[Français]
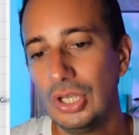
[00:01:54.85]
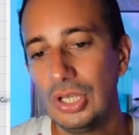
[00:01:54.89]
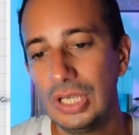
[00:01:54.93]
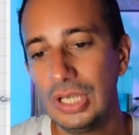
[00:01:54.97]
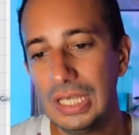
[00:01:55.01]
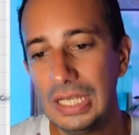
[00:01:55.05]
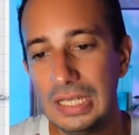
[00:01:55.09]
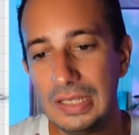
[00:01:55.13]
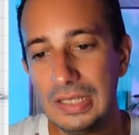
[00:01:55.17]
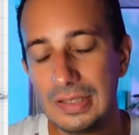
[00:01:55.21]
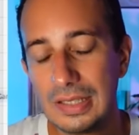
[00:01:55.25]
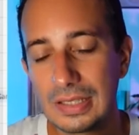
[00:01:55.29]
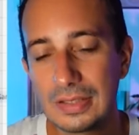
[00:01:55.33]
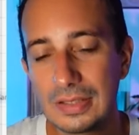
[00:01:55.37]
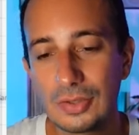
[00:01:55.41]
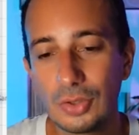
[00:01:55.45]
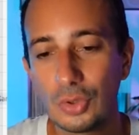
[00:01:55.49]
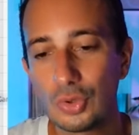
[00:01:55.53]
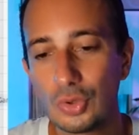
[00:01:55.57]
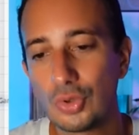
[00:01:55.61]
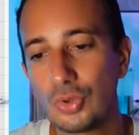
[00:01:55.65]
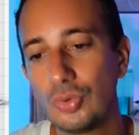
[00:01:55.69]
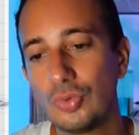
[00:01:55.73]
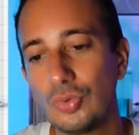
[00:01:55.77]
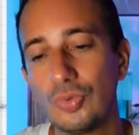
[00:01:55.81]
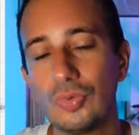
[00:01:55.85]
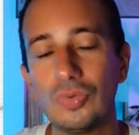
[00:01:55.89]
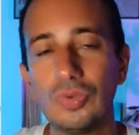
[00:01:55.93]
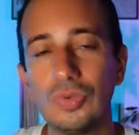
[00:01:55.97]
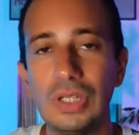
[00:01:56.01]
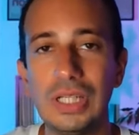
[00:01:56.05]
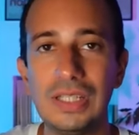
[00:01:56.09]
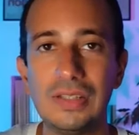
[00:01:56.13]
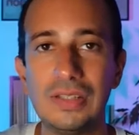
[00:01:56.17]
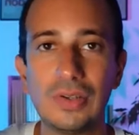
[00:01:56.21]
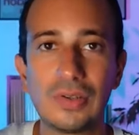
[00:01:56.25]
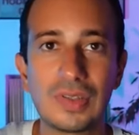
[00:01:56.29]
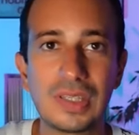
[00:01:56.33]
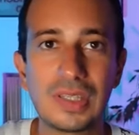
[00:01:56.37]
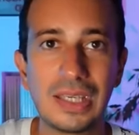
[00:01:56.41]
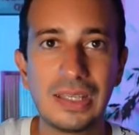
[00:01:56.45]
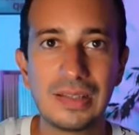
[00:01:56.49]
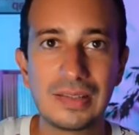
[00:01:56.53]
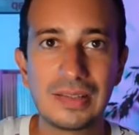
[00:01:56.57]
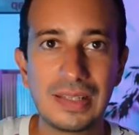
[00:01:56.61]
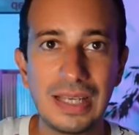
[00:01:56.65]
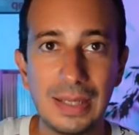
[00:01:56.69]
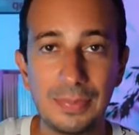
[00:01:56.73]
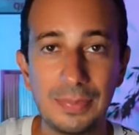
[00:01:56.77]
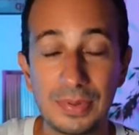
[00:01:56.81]
Et les extensions, les
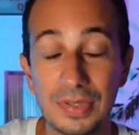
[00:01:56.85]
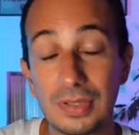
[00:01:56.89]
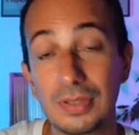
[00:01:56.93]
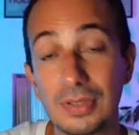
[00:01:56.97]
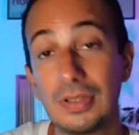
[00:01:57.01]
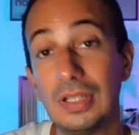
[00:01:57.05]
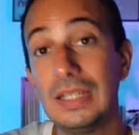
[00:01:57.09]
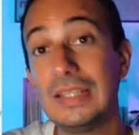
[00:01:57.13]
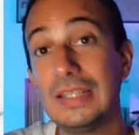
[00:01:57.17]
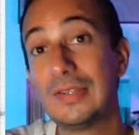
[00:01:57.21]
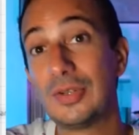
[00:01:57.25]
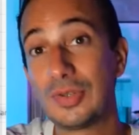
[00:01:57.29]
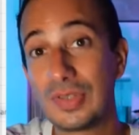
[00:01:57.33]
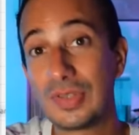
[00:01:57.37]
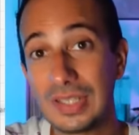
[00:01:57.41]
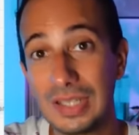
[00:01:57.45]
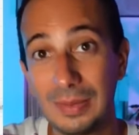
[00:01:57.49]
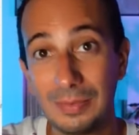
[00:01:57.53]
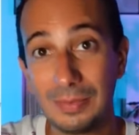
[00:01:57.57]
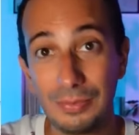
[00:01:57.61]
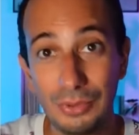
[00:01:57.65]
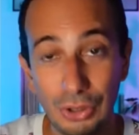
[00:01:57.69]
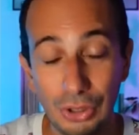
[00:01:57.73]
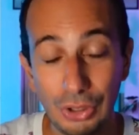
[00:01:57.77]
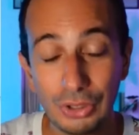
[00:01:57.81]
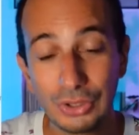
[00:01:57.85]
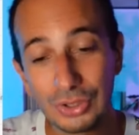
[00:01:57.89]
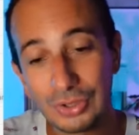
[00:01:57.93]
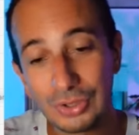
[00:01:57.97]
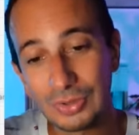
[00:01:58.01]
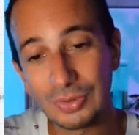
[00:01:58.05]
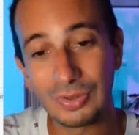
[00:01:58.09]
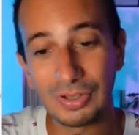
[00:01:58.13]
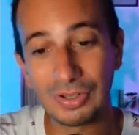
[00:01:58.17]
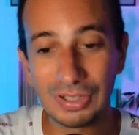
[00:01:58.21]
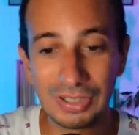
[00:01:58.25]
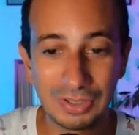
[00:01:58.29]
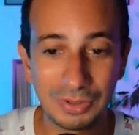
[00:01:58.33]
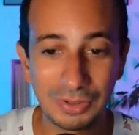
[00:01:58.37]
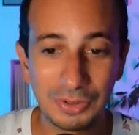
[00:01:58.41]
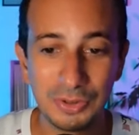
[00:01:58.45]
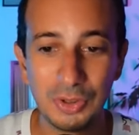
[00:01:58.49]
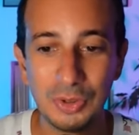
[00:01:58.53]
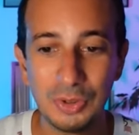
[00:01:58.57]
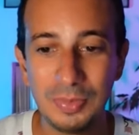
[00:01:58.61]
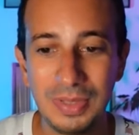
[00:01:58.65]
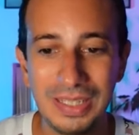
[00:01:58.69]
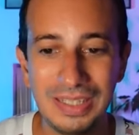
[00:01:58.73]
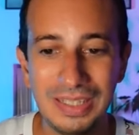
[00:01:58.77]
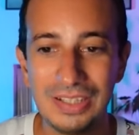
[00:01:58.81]
anciennes apps, les anciens blocs,
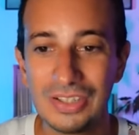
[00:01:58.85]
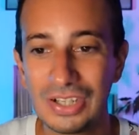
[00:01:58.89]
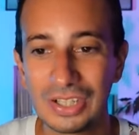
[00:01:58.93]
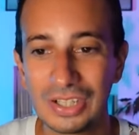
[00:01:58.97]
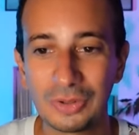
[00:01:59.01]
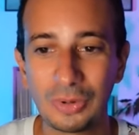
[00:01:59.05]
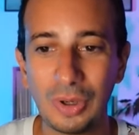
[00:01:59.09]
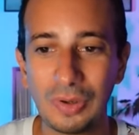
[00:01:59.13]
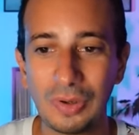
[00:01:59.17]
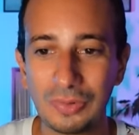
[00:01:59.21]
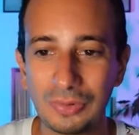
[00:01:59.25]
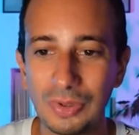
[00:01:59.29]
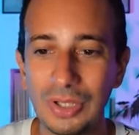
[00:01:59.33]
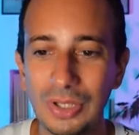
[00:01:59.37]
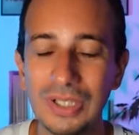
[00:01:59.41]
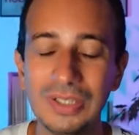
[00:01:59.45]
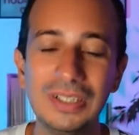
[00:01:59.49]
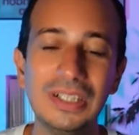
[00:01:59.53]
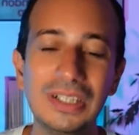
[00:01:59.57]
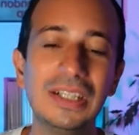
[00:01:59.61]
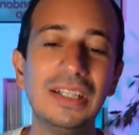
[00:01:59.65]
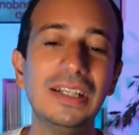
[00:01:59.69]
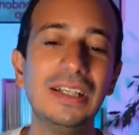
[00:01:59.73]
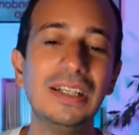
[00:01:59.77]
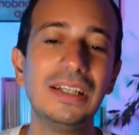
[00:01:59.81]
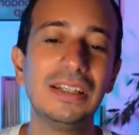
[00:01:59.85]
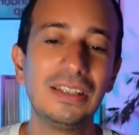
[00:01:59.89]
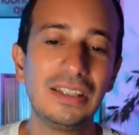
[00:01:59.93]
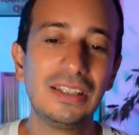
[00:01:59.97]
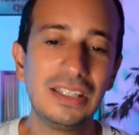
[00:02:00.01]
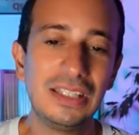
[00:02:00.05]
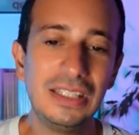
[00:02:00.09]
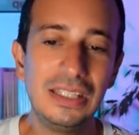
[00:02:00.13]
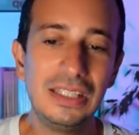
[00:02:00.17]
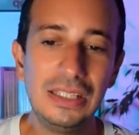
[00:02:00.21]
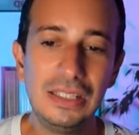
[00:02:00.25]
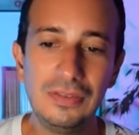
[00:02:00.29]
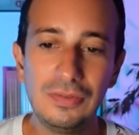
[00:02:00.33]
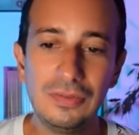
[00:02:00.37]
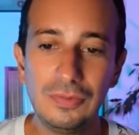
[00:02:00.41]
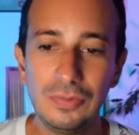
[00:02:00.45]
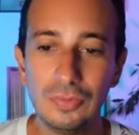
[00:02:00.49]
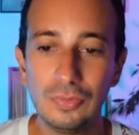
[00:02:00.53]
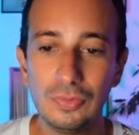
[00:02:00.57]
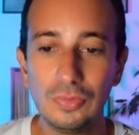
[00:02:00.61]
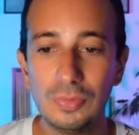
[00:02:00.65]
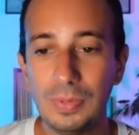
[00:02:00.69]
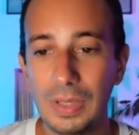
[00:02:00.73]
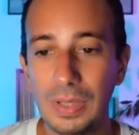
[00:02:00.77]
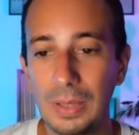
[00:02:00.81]
renommés déjà trois fois, qui
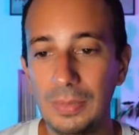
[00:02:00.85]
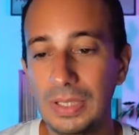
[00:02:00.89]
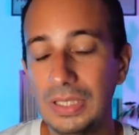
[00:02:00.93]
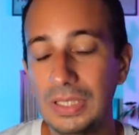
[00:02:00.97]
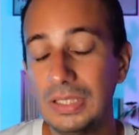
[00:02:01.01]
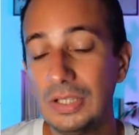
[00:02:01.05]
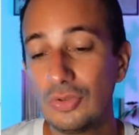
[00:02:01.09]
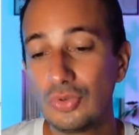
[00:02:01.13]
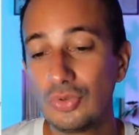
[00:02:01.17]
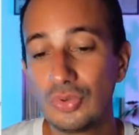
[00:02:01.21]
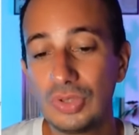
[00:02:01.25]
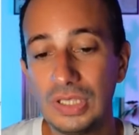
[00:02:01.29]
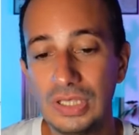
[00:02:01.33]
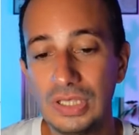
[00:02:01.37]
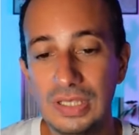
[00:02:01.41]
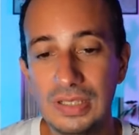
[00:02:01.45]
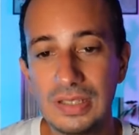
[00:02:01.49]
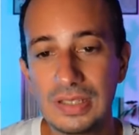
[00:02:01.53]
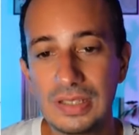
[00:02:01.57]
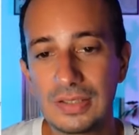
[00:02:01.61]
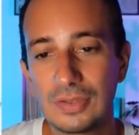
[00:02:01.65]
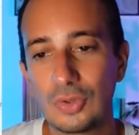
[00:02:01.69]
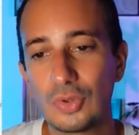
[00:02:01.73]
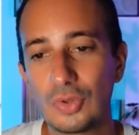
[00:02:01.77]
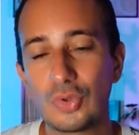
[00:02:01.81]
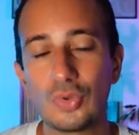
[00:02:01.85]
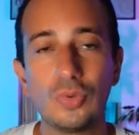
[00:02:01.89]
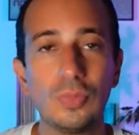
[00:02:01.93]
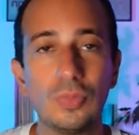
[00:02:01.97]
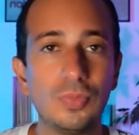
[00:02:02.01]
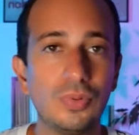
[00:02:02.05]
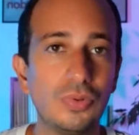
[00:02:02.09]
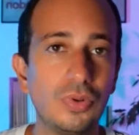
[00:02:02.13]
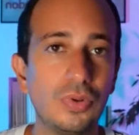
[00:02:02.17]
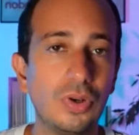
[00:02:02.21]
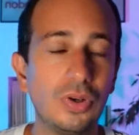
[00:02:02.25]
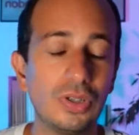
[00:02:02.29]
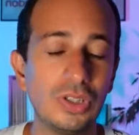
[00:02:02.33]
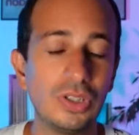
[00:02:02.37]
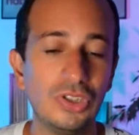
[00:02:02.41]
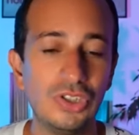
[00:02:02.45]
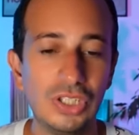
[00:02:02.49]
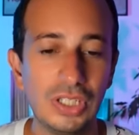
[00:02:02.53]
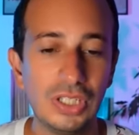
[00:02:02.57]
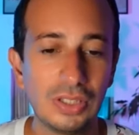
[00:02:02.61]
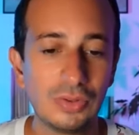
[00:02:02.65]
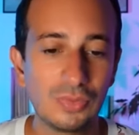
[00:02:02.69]
vont vous permettre d'ajouter des extensions pour enrichir